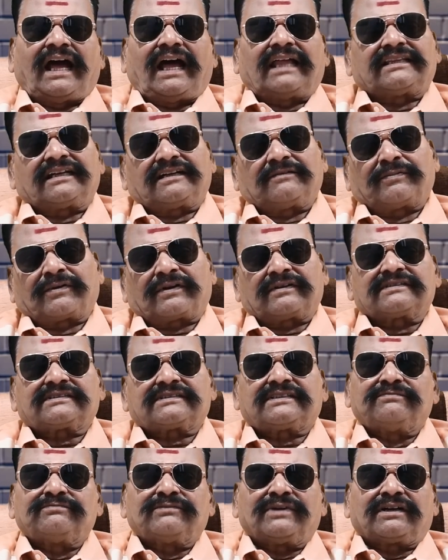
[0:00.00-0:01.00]
அதுக்கு பிறகு
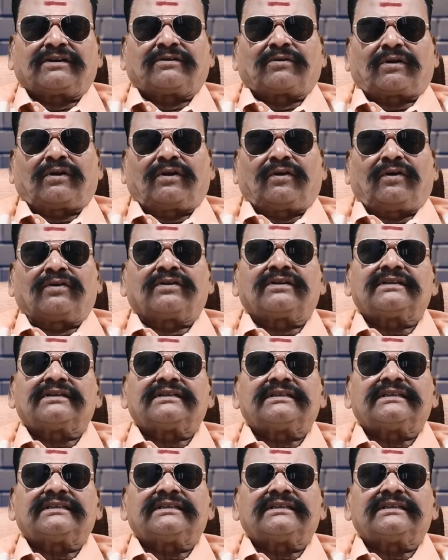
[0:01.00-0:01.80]
சிம்மக்குரவன்